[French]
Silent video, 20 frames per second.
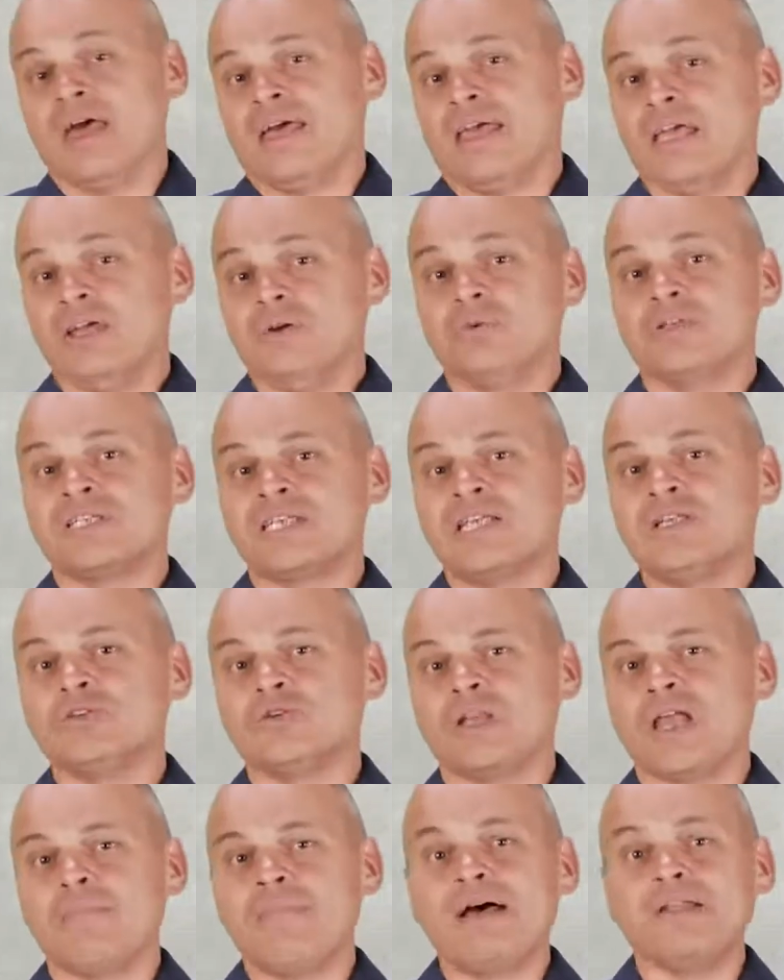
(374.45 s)
et aussi
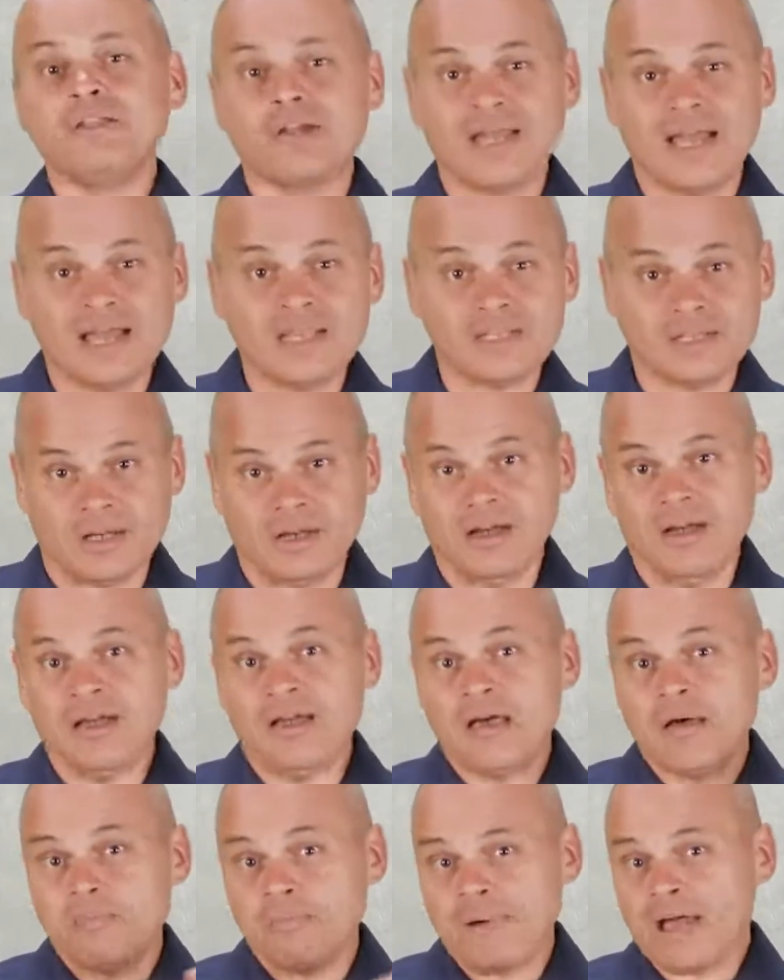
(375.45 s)
sur la bande de Gaza.
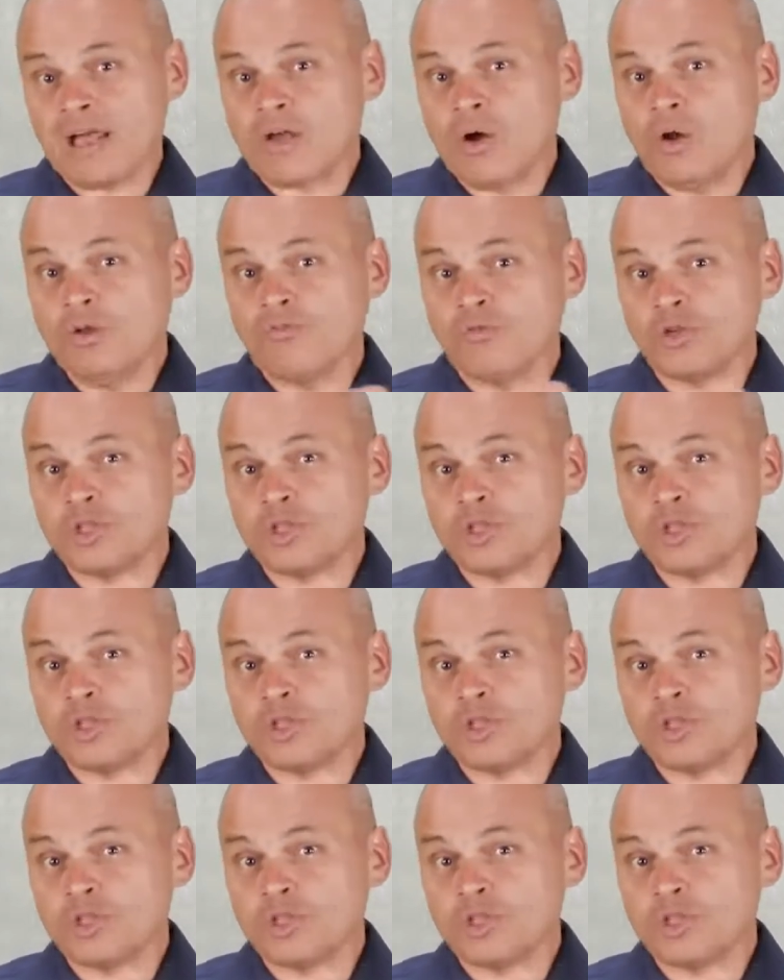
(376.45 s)
Par contre,